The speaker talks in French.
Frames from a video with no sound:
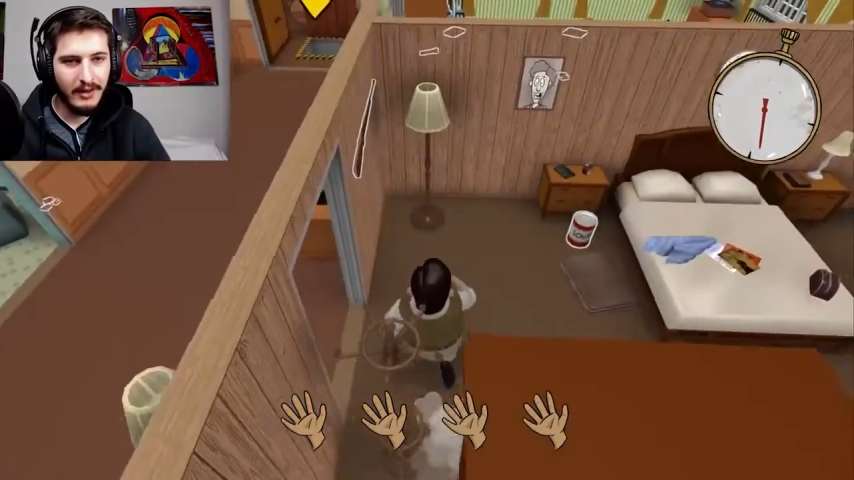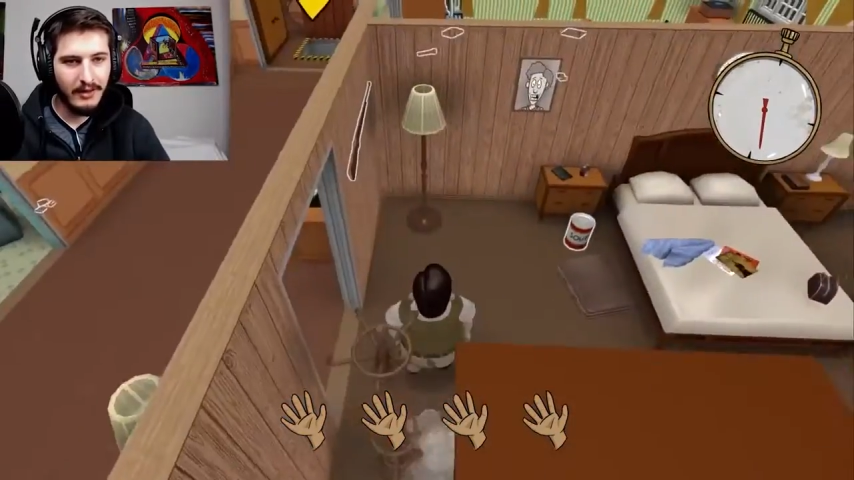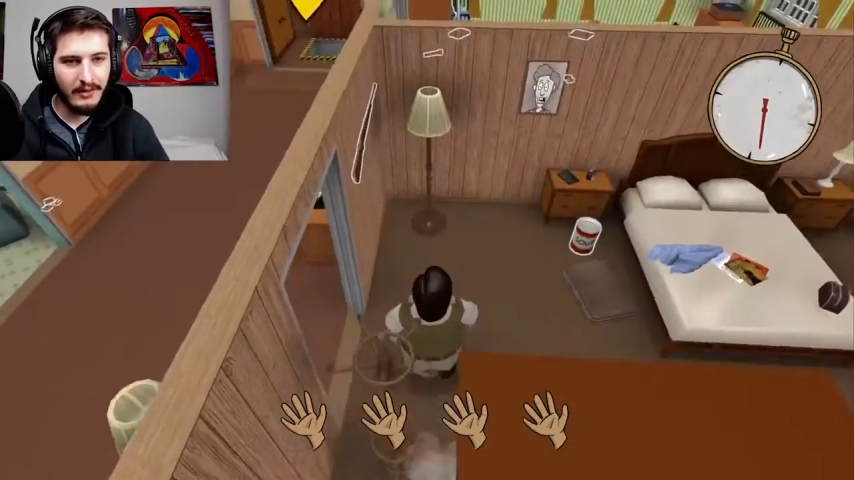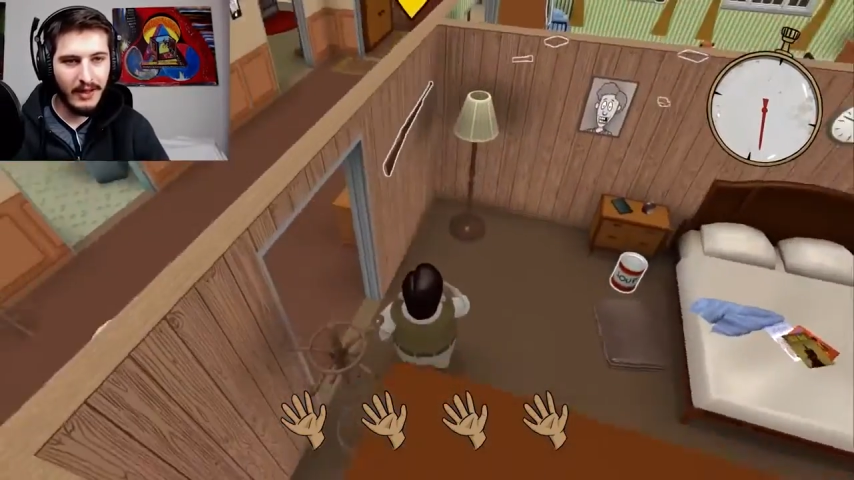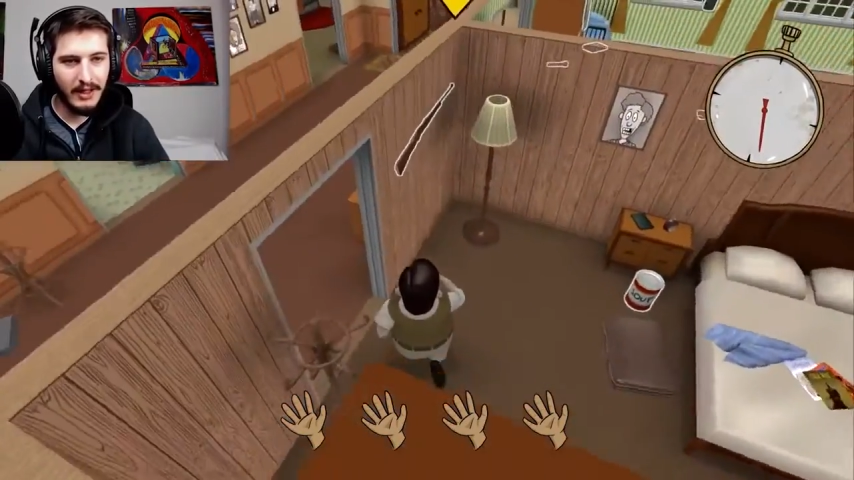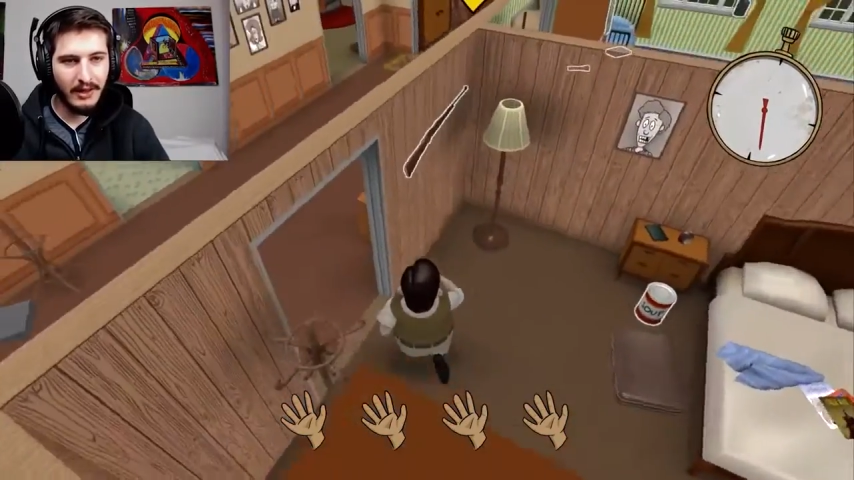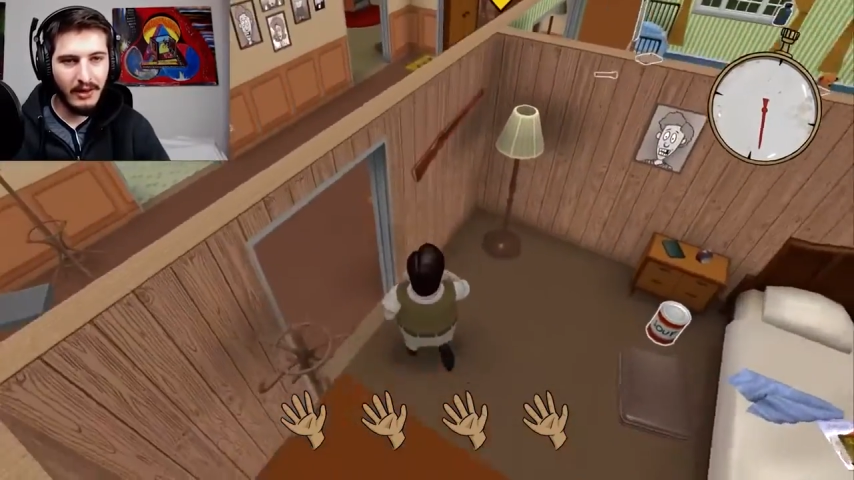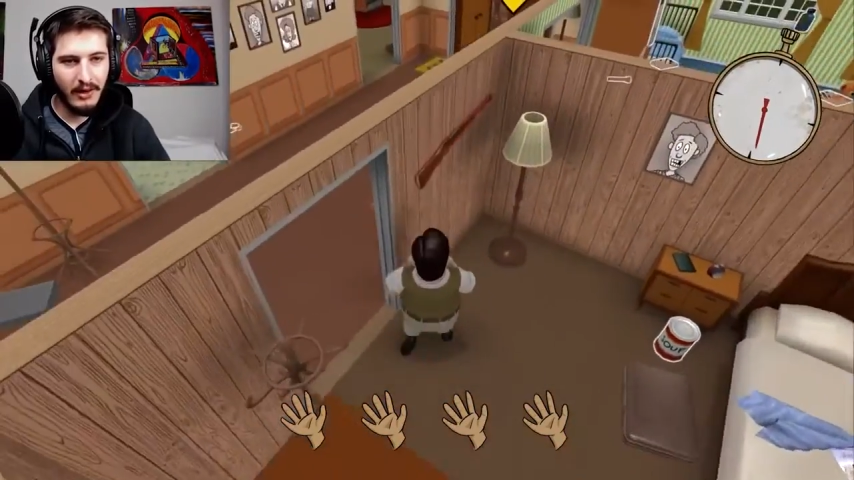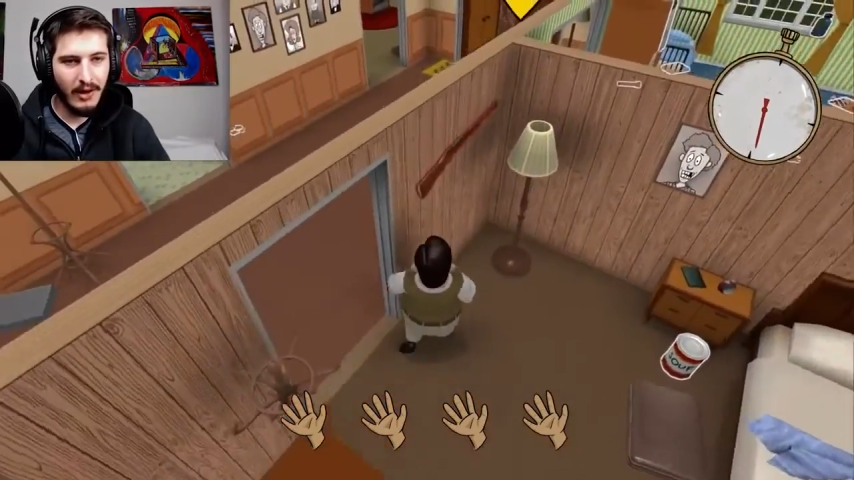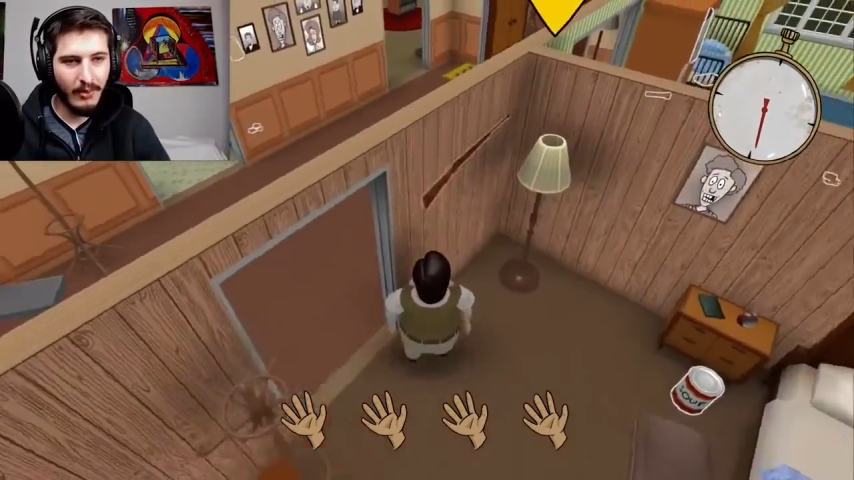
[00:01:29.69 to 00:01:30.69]
Vite,
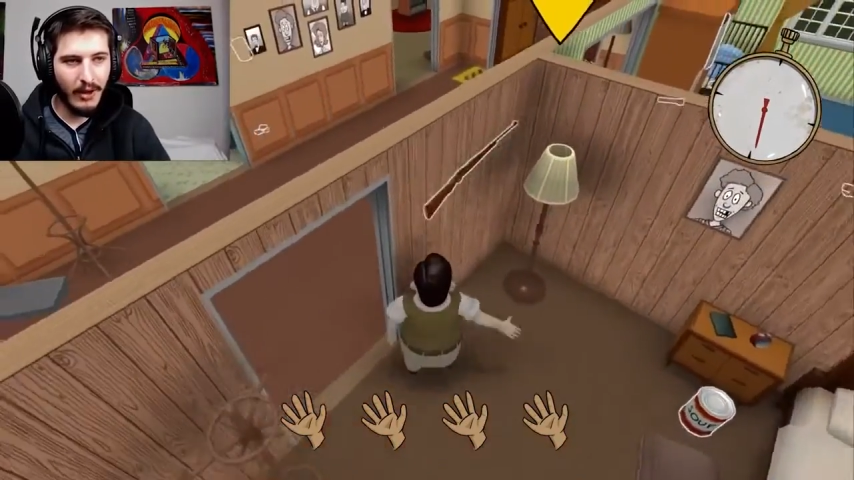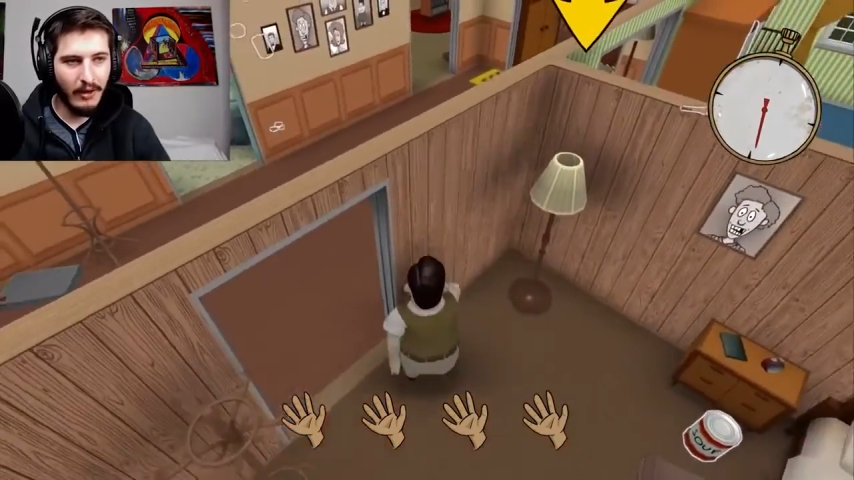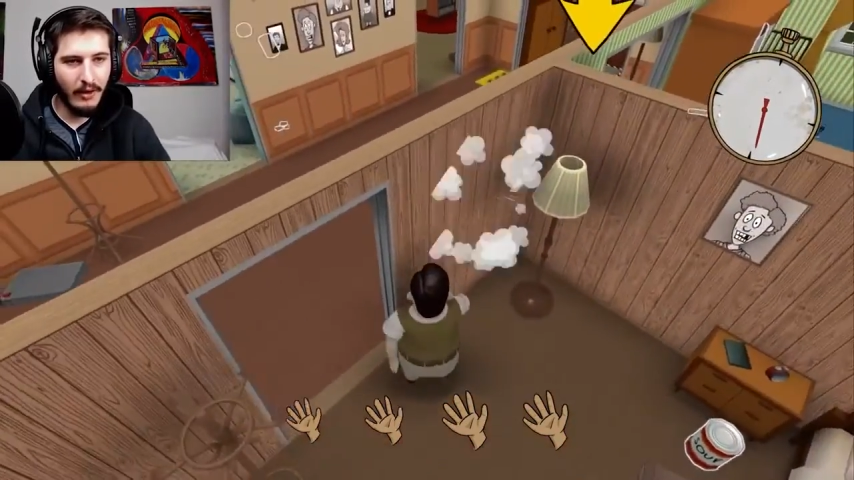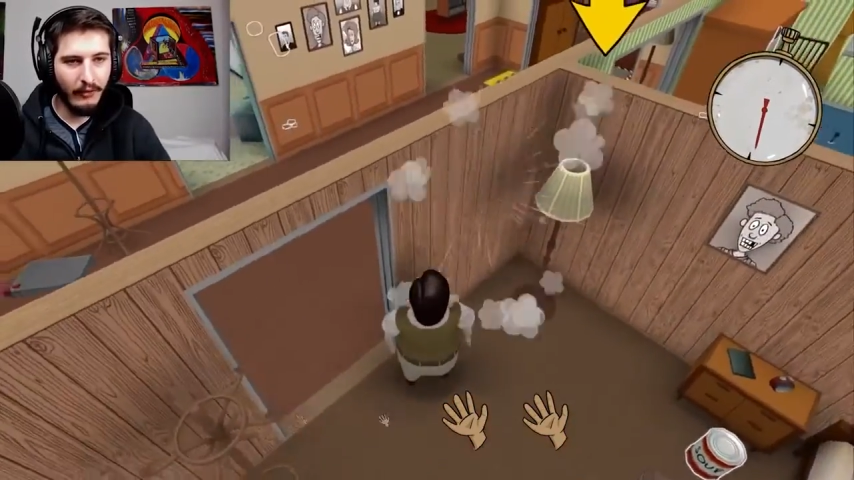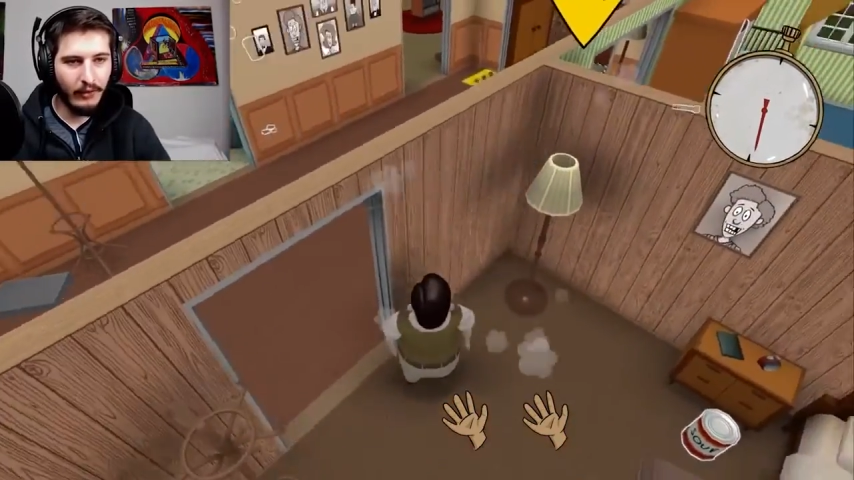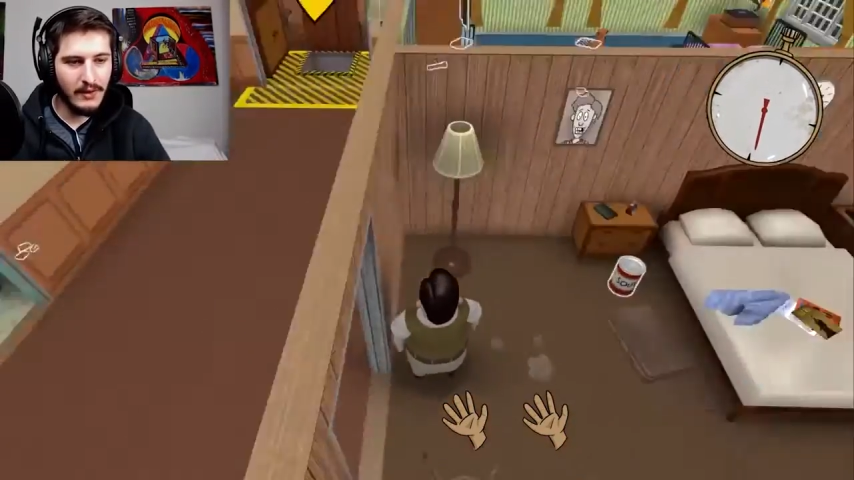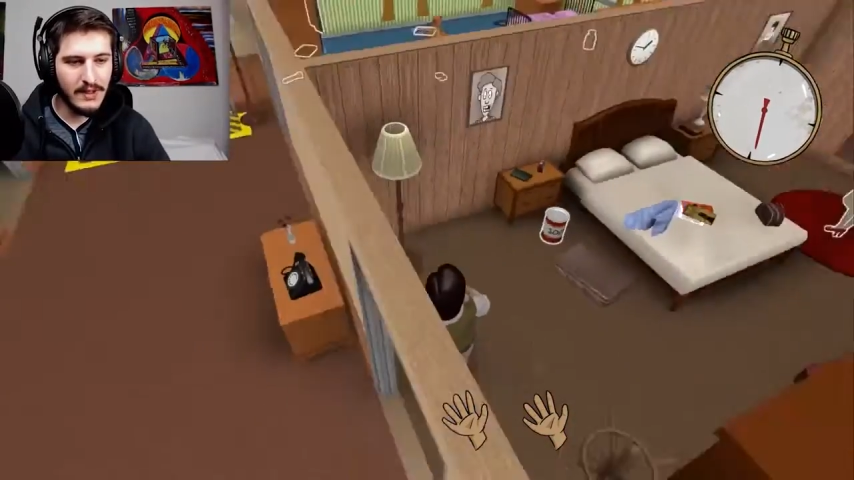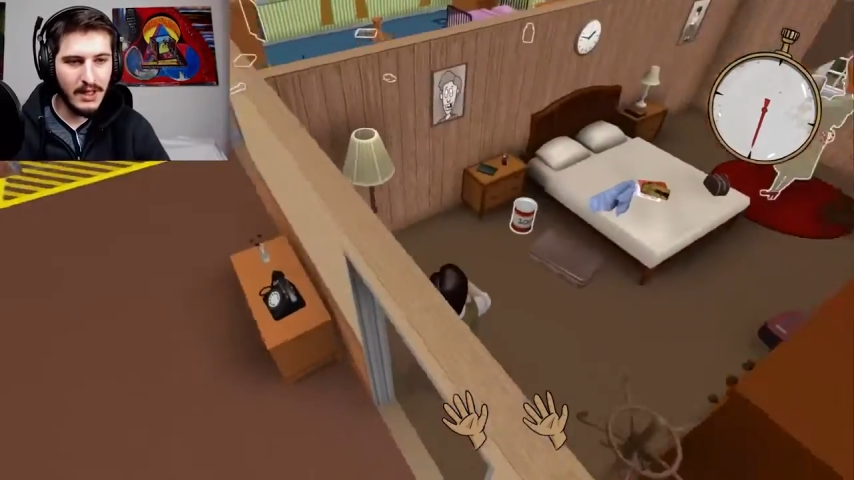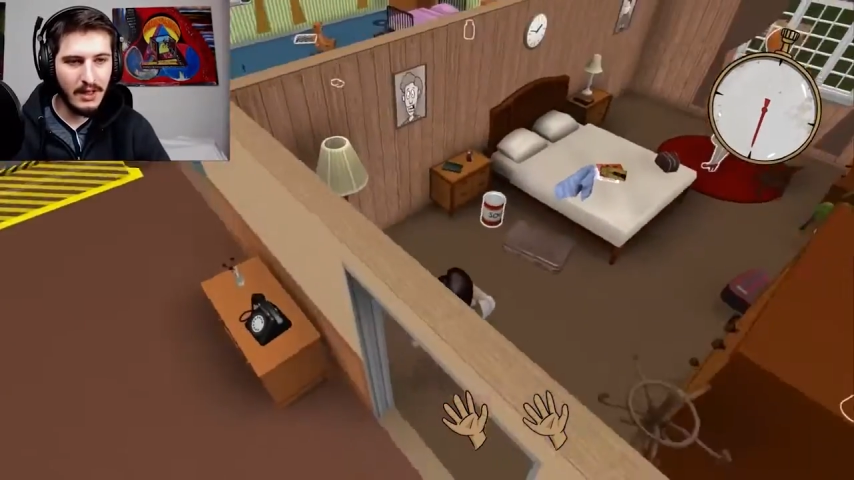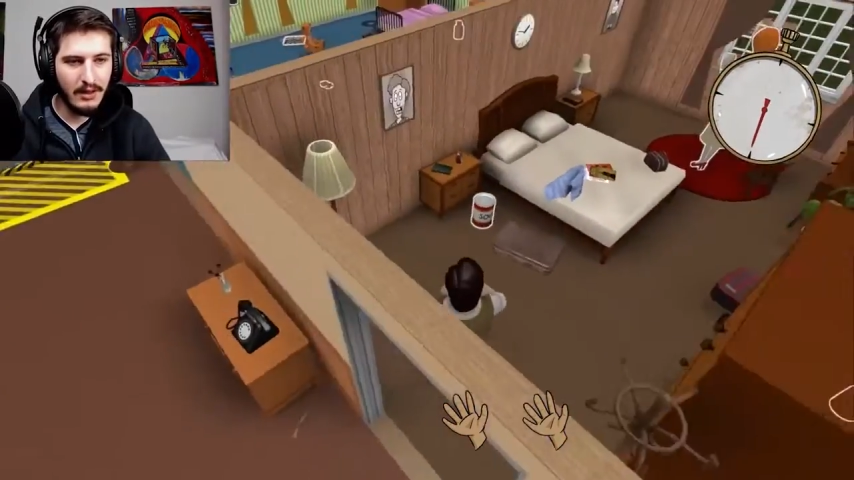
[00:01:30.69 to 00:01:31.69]
on va prendre le
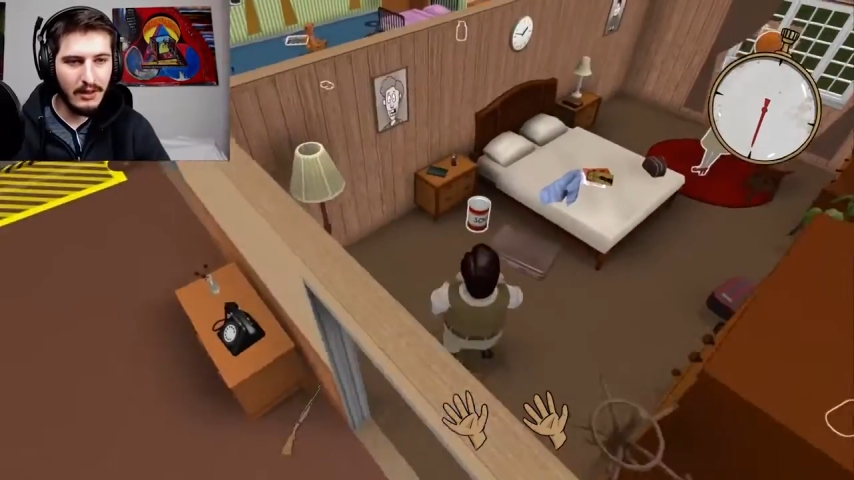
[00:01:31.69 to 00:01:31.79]
fusil.